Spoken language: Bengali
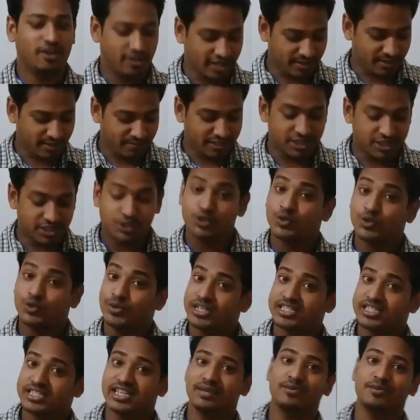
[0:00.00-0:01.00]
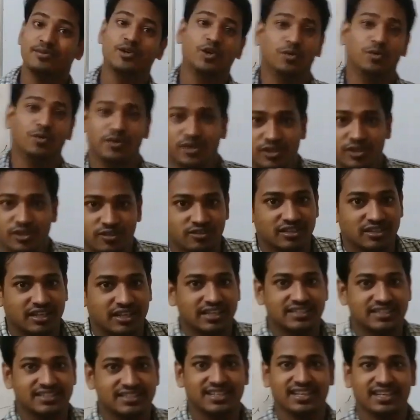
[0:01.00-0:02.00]
অনেক বেশি শুভেচ্ছা এবং অভিনন্দন
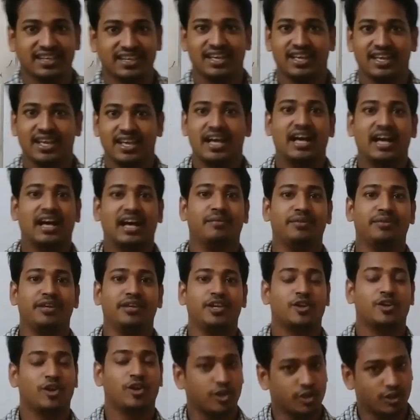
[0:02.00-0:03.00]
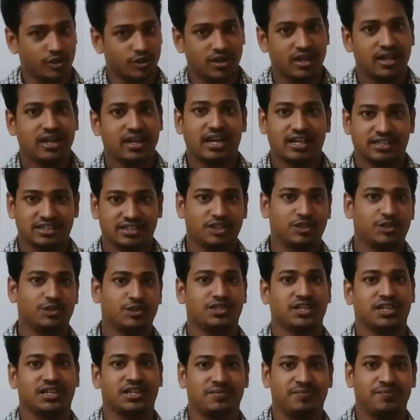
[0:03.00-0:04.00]
জানাচ্ছি আমি খন্দকার আজাদ
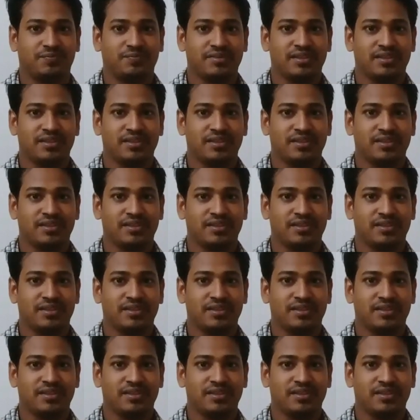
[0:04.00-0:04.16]
হোসেন